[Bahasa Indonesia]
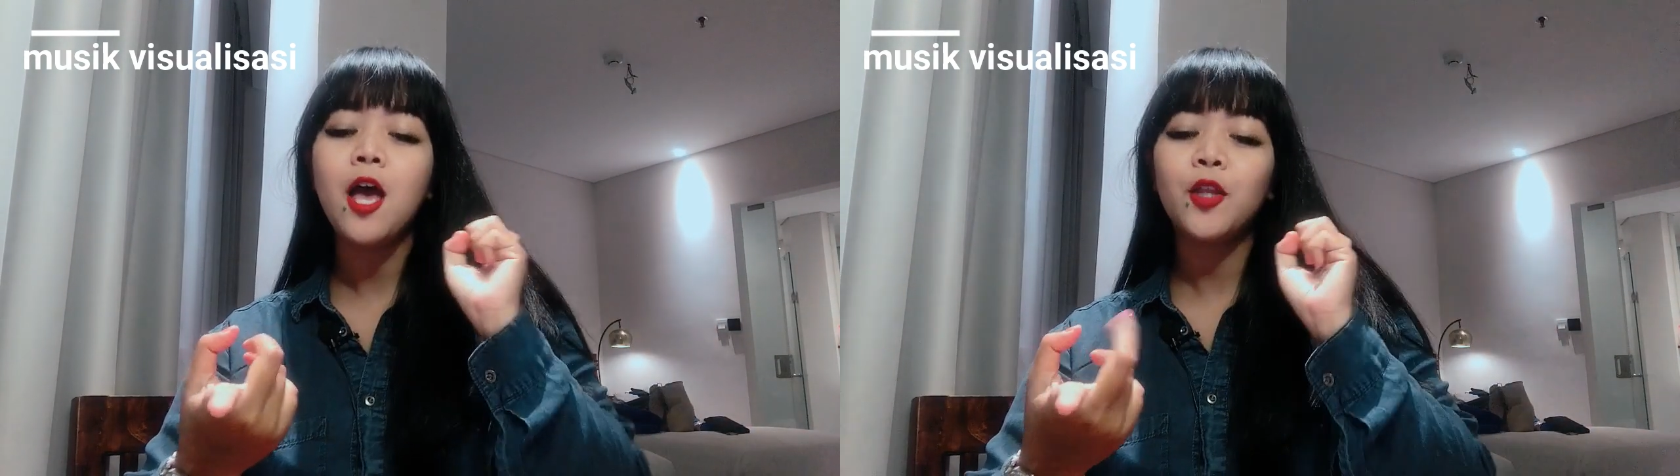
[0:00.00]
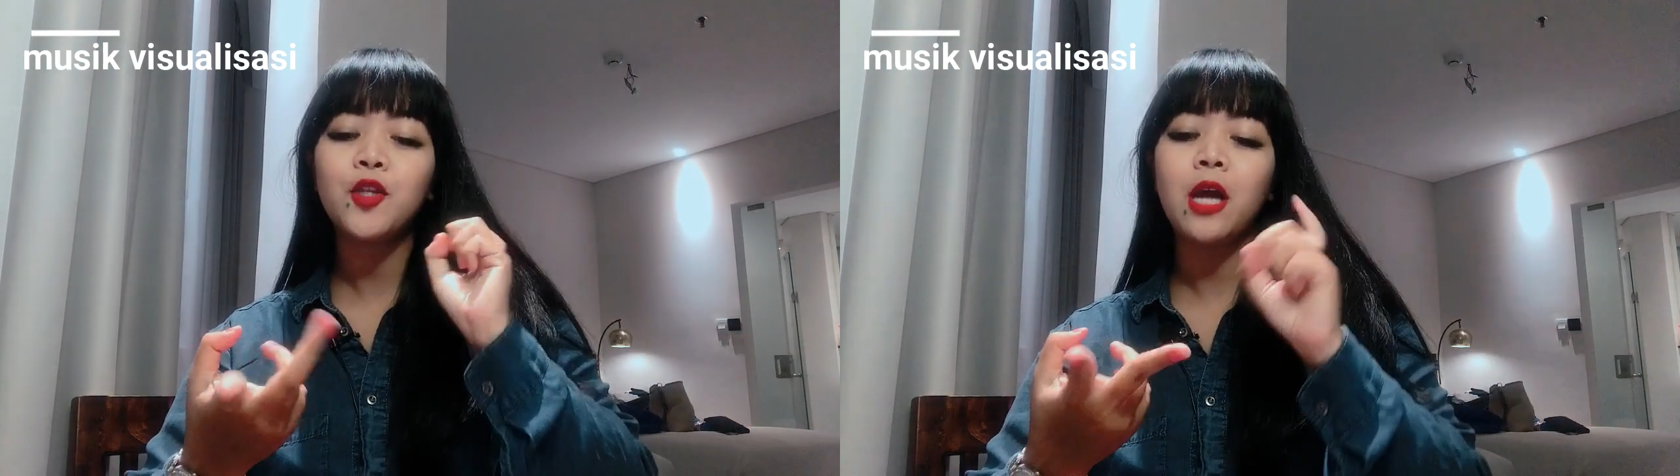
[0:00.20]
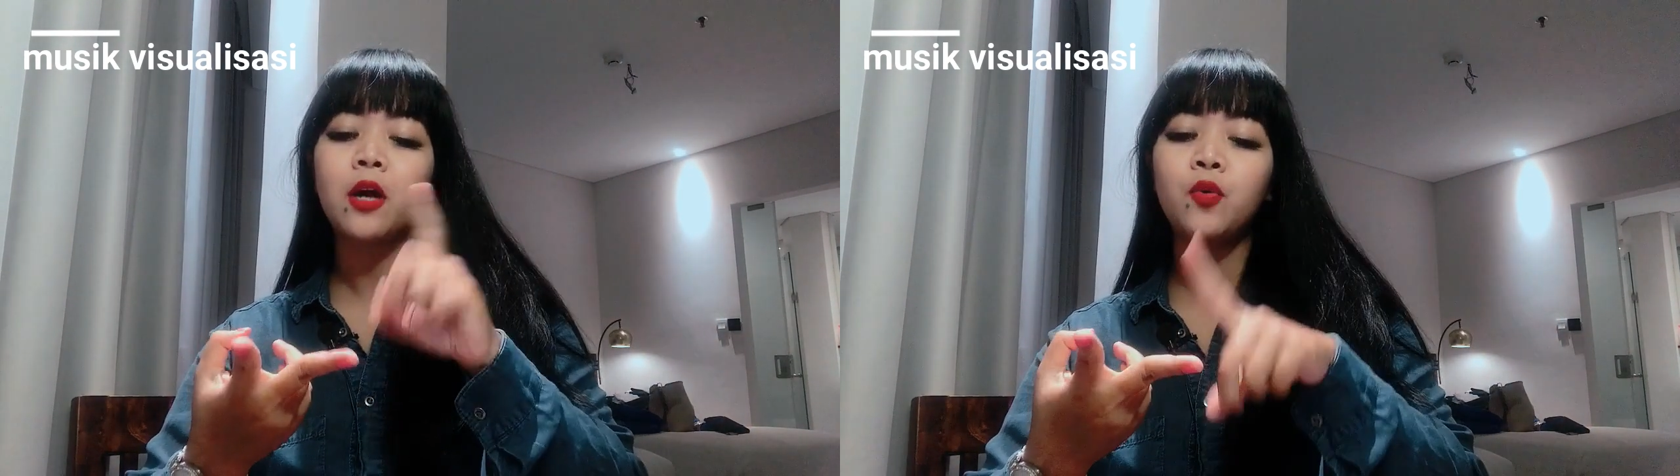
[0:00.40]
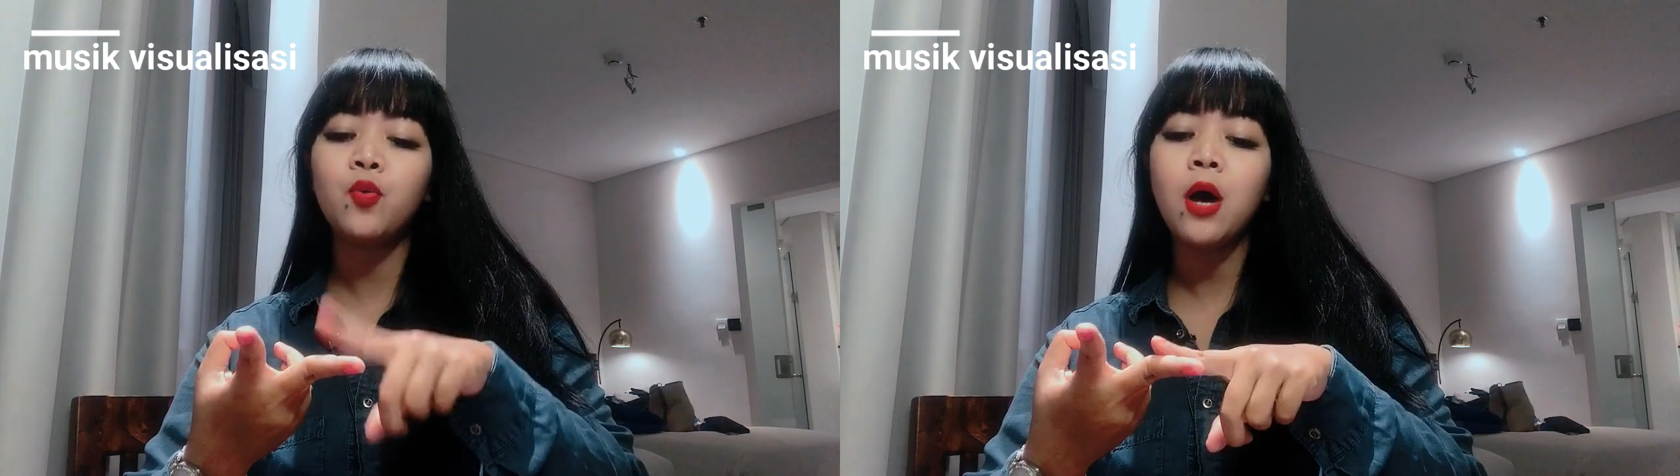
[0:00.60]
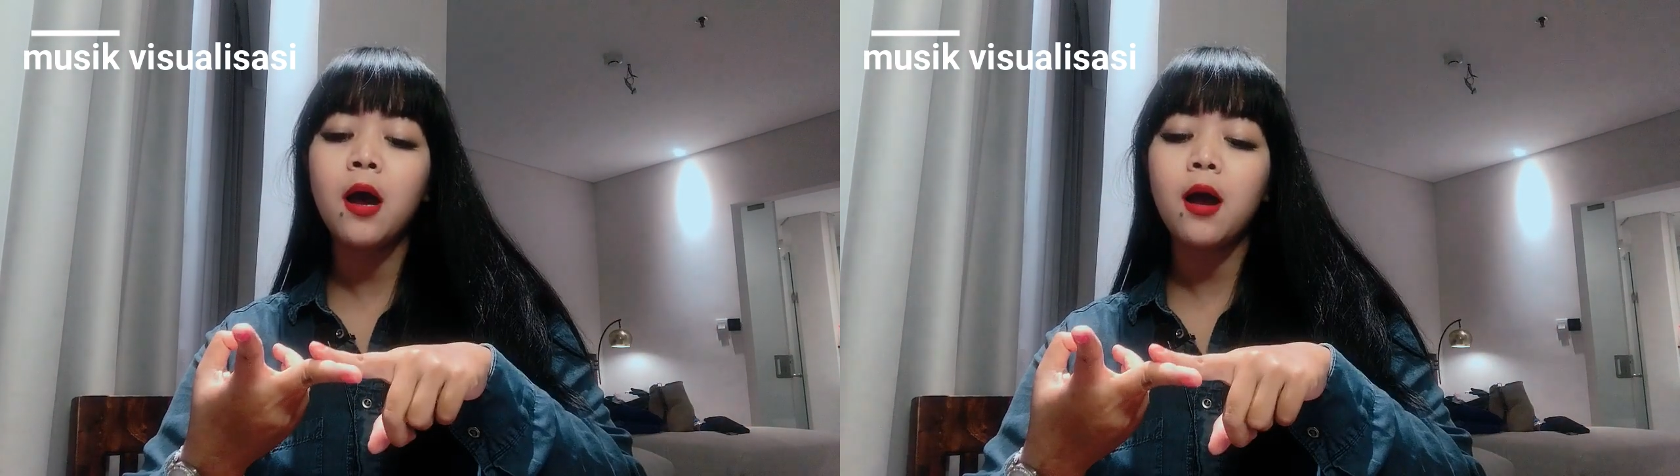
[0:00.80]
Terus yang
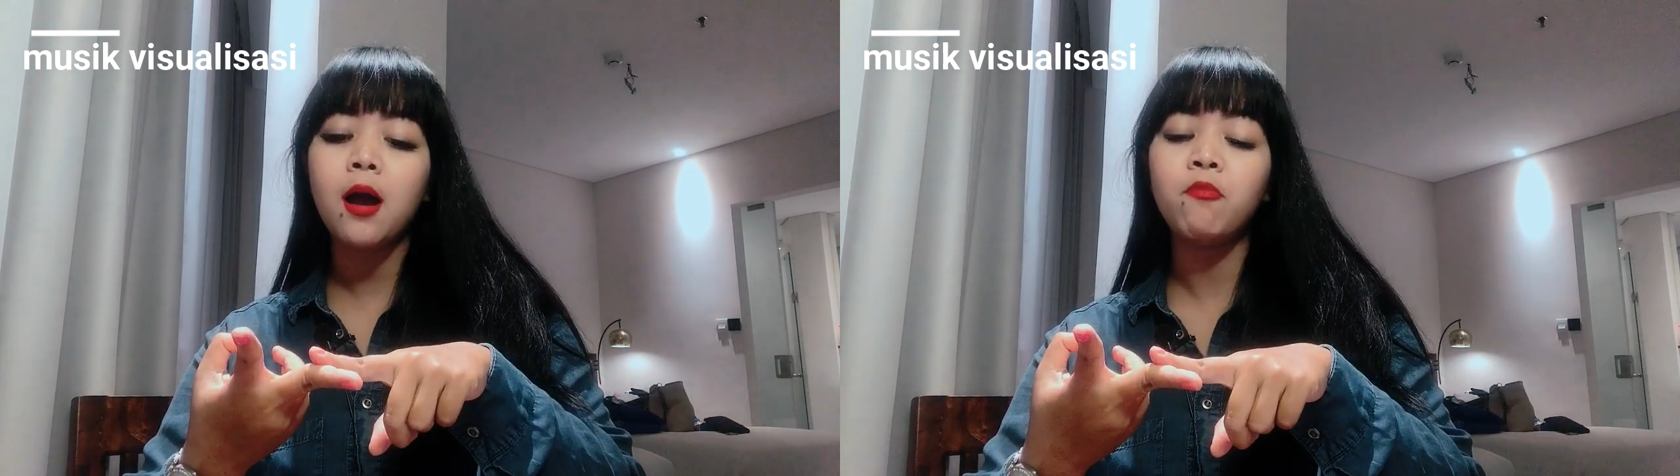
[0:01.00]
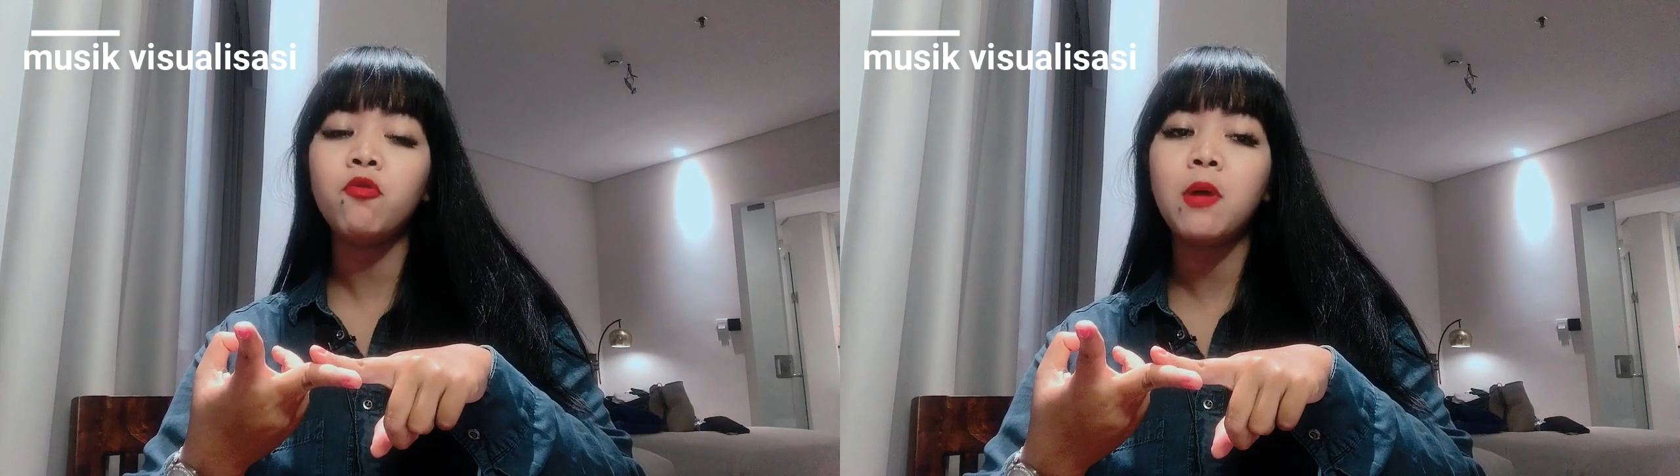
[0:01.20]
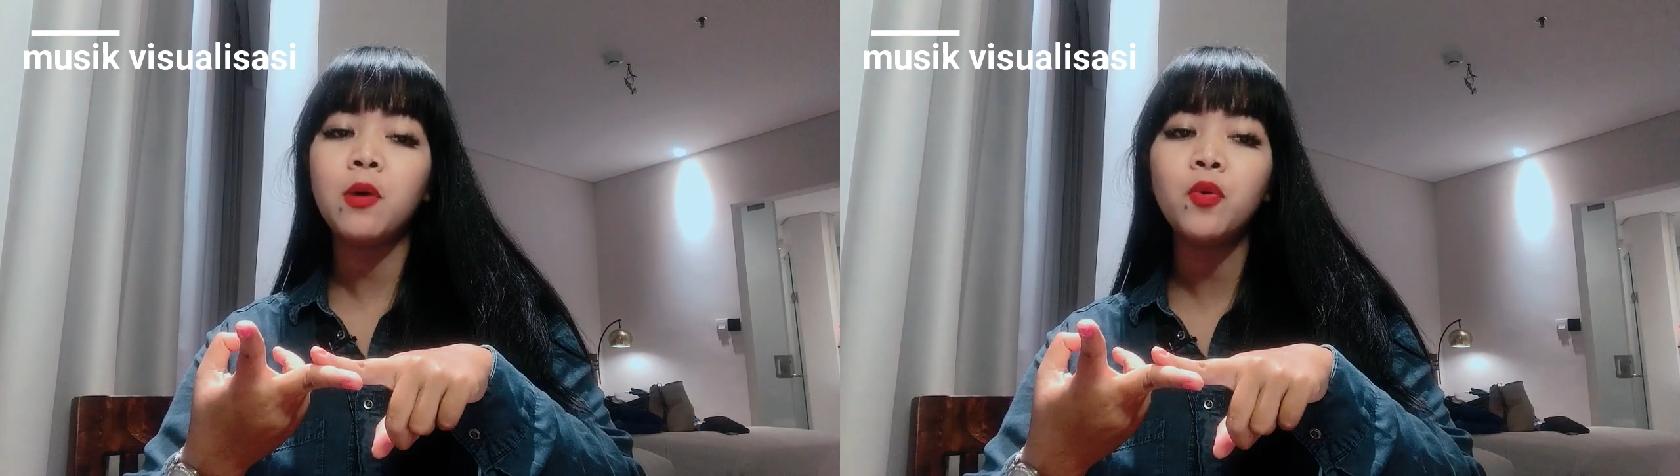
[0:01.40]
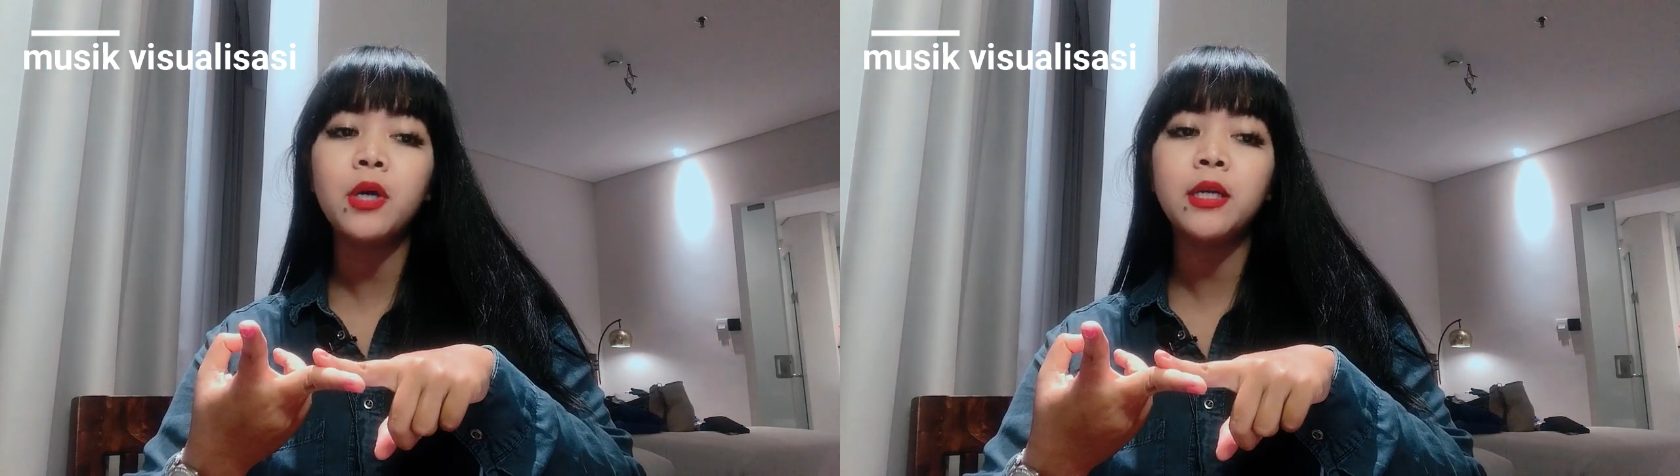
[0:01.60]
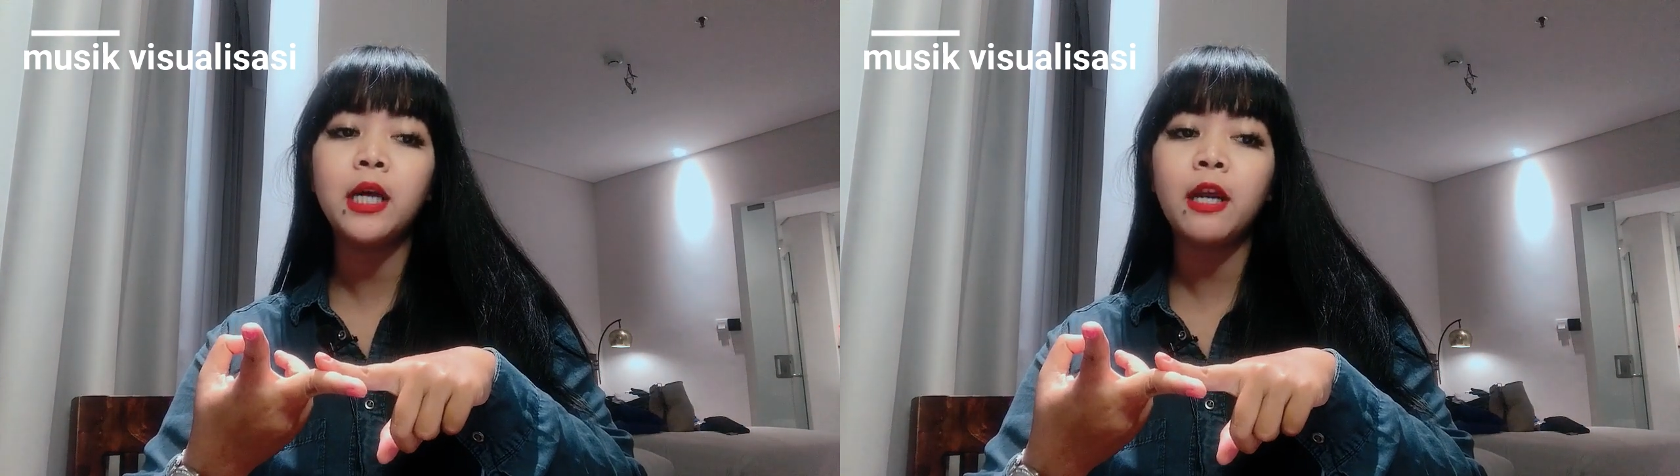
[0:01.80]
kedua, kamu baru
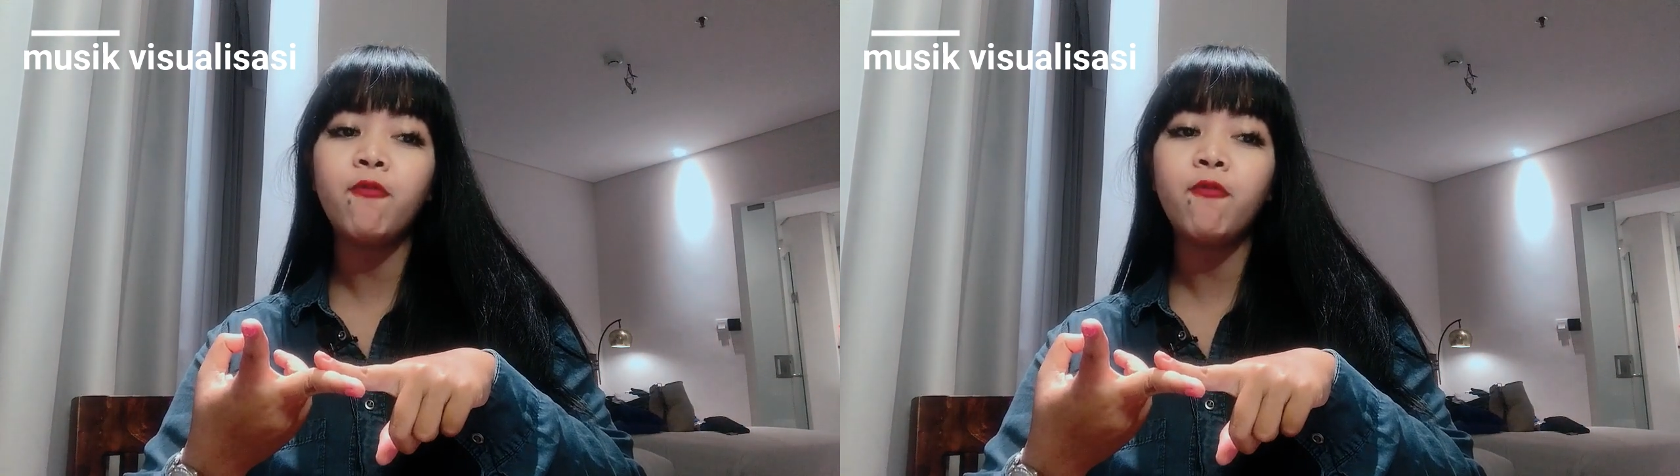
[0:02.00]
ngedengerin